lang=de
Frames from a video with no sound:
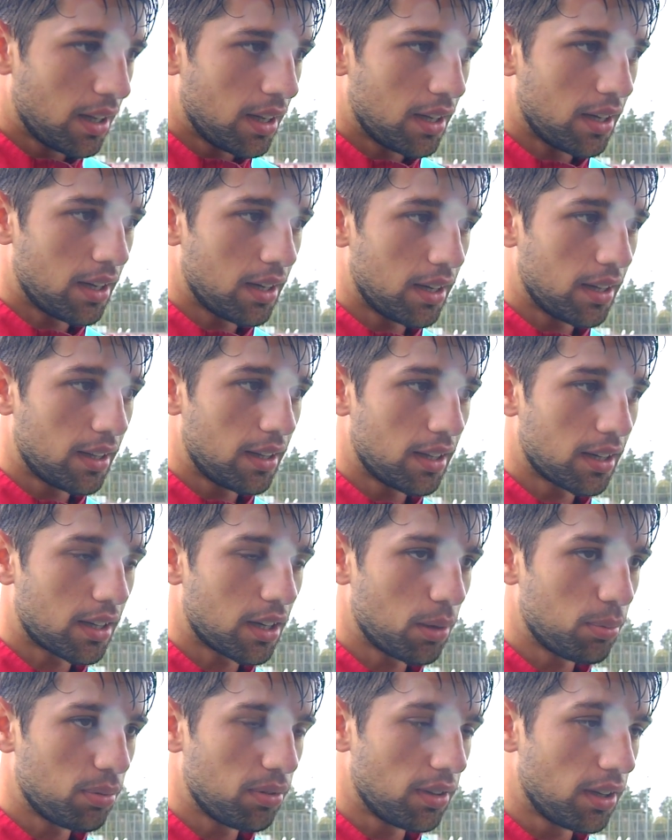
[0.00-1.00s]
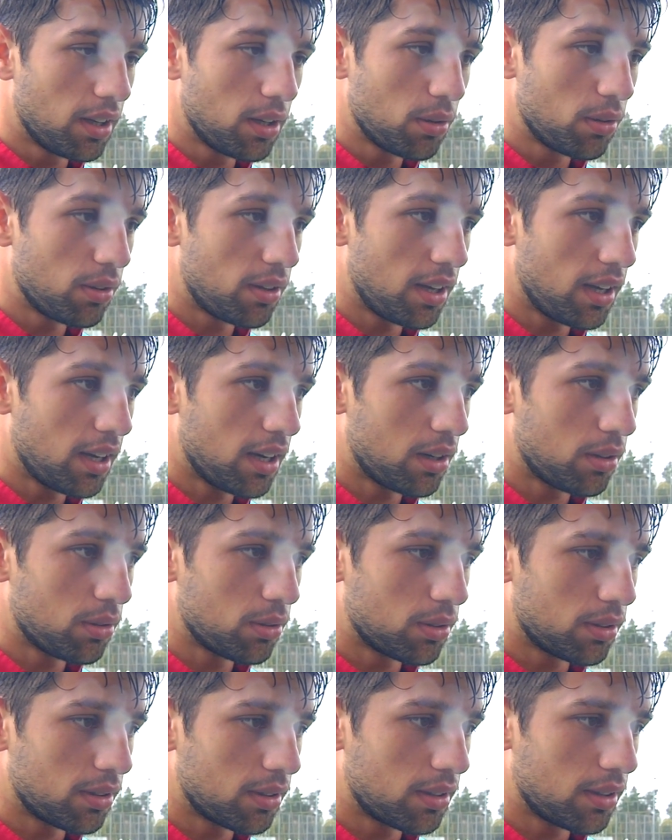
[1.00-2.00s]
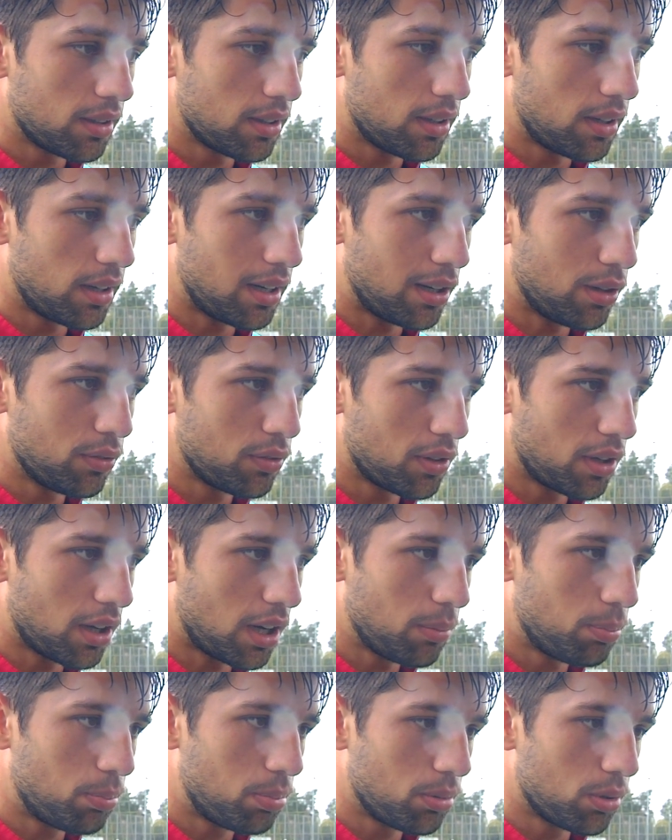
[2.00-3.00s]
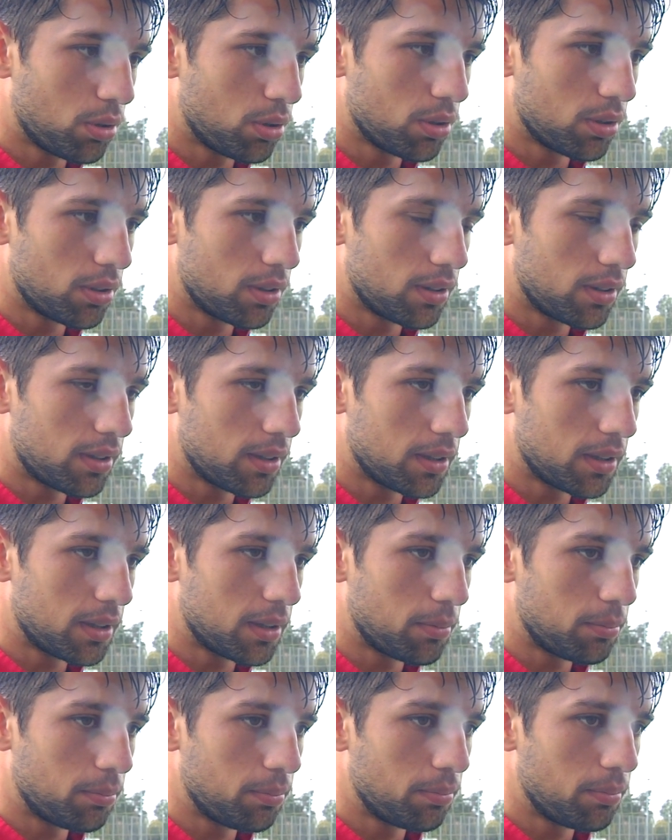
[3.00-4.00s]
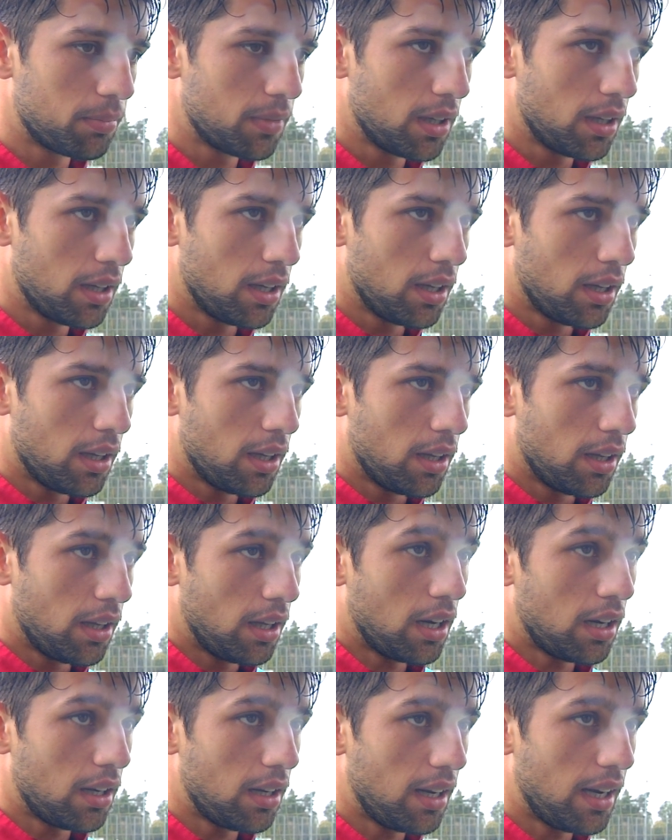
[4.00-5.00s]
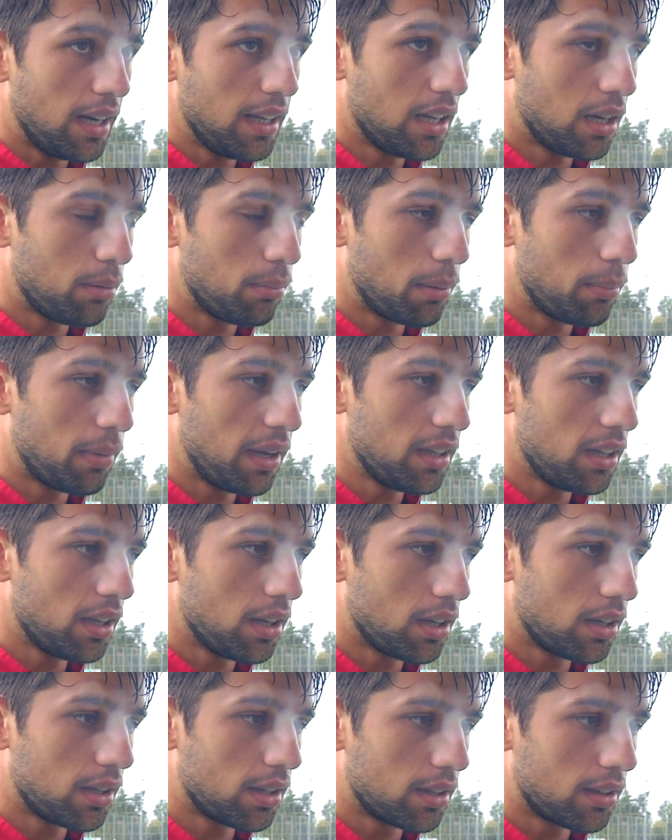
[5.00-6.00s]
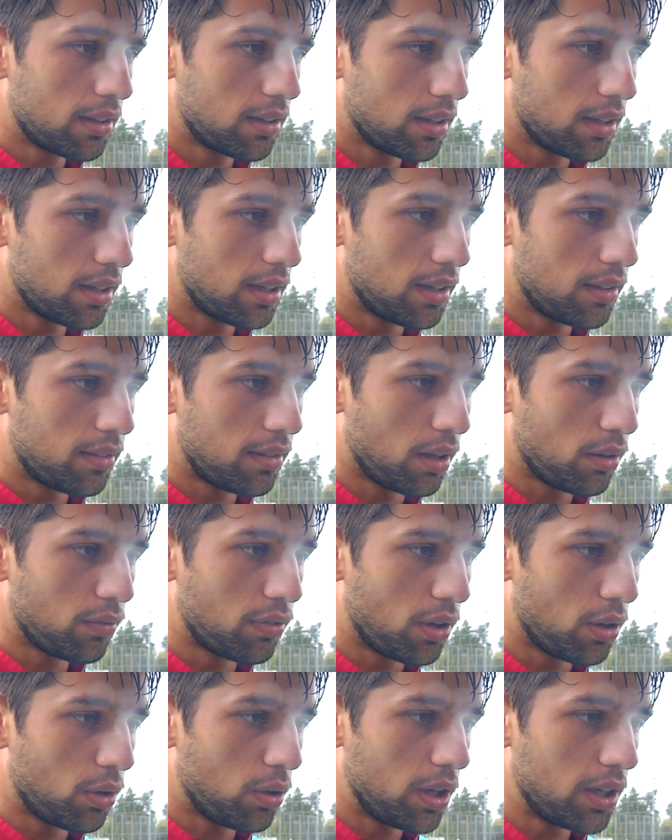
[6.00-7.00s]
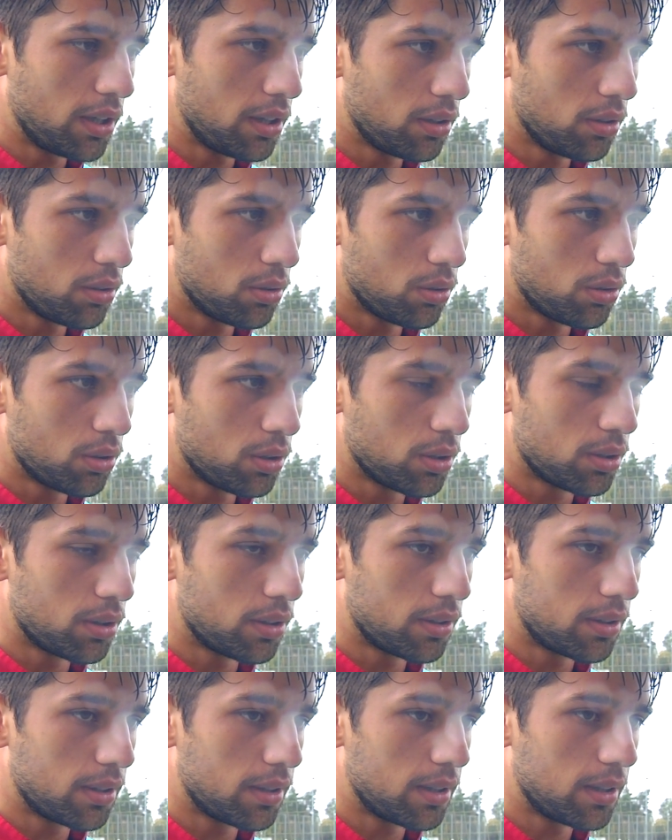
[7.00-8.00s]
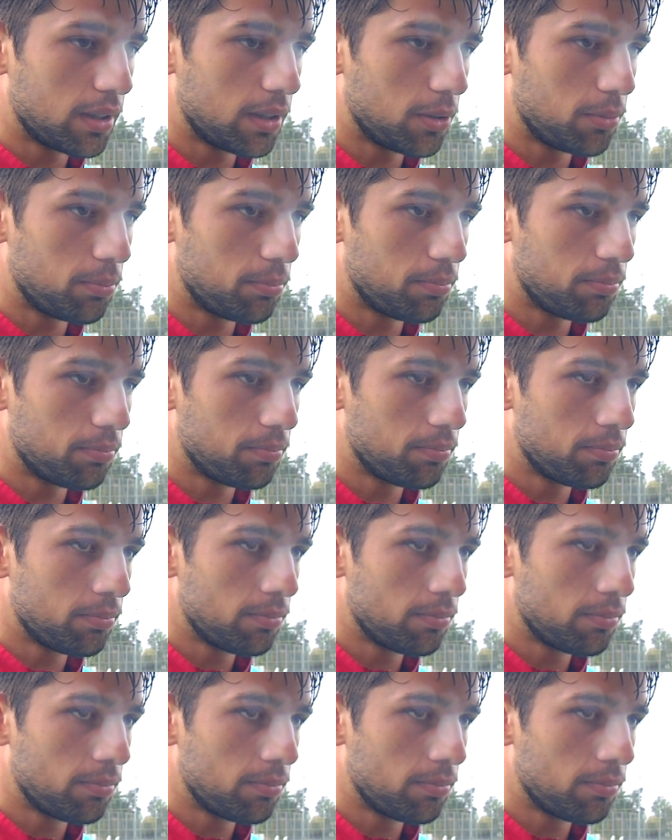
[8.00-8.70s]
Äh, da gab es ein Hin und Her und äh, ein Auf und Ab. Und ähm, ja, leider haben wir am Ende dann halt, äh, das Ding verloren. Und ähm,